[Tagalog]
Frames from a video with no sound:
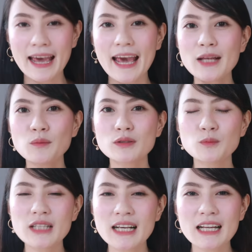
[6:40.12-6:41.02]
And huwag
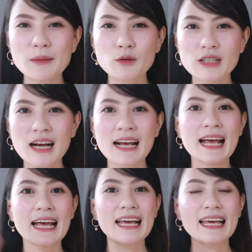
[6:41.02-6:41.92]
mo din kalimutang
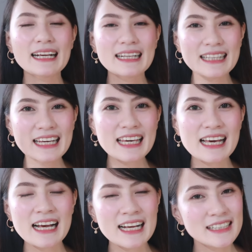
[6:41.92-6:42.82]
i-click
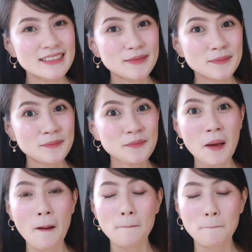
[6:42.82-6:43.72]
yung
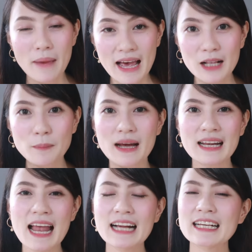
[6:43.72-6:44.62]
bell
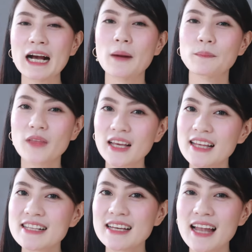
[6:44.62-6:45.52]
para lagi kang
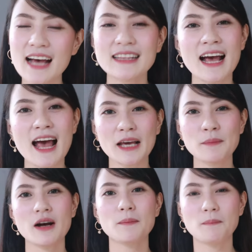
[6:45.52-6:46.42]
updated sa lahat ng
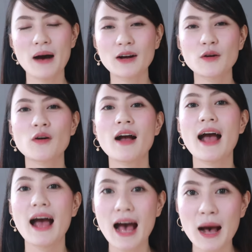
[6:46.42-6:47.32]
aking mga bagong
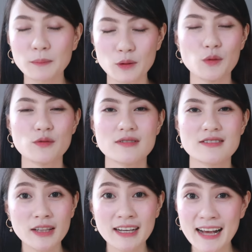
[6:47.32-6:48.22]
upload.
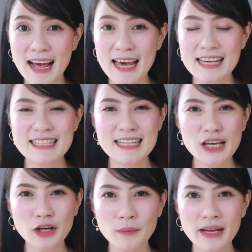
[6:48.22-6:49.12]
Yun lang guys.
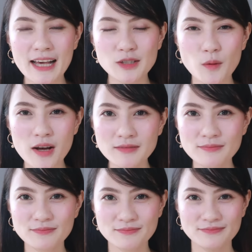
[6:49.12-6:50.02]
See you on my next one.
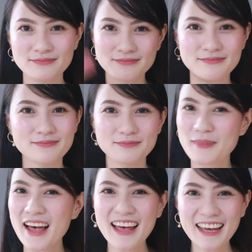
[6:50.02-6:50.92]

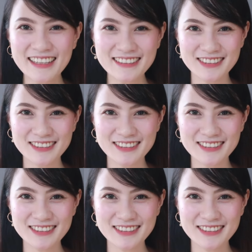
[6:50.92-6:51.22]
Bye!